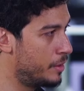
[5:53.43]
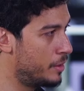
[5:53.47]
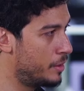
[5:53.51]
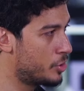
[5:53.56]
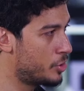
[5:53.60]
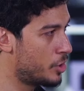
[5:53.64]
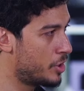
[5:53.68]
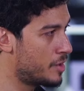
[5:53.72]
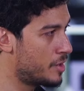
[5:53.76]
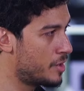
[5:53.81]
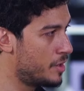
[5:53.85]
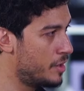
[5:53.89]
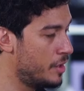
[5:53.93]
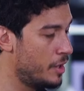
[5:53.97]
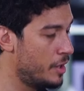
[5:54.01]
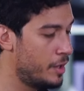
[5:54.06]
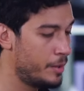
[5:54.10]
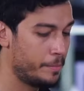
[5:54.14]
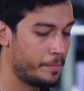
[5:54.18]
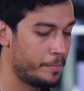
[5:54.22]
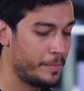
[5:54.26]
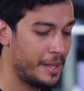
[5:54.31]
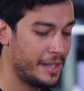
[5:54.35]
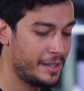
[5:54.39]
الشخصيه
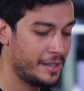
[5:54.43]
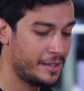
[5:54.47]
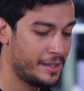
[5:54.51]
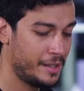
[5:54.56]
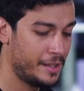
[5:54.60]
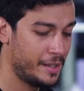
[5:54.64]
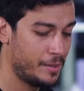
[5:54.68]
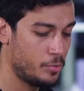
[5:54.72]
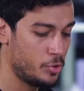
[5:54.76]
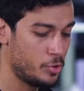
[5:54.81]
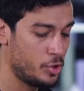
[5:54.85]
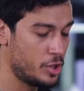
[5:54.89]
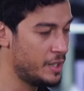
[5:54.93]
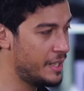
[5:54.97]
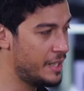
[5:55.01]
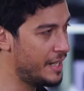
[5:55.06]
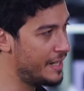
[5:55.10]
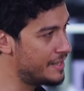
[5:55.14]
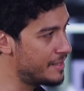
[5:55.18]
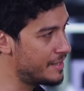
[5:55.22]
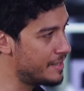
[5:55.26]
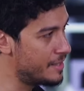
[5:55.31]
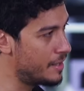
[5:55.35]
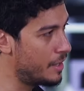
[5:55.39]
بعدين يمشي
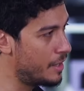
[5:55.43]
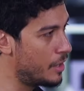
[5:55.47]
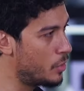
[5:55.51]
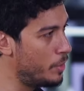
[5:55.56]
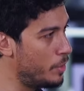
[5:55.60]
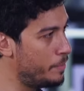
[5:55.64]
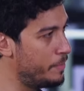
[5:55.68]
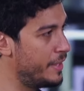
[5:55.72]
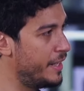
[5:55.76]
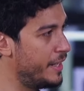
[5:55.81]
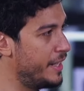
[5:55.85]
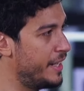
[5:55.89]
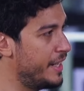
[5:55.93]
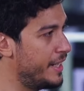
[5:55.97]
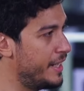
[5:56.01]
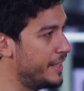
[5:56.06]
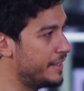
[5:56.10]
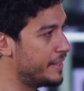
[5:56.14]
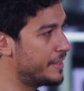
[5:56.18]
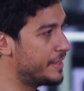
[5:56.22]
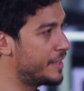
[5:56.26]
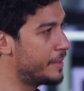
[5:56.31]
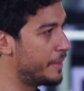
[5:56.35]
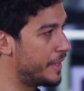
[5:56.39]
انزل اروح بالليل
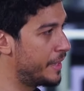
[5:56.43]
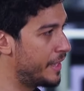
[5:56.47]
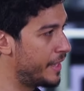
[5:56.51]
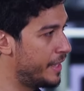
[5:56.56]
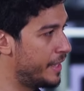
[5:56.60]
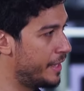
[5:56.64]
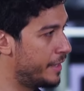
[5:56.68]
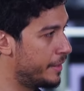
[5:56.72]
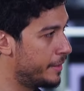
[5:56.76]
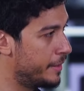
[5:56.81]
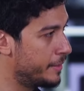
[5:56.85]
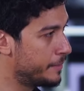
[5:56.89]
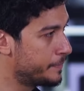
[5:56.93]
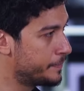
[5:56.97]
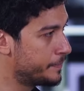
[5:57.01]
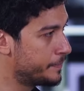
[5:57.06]
تدريب الخيل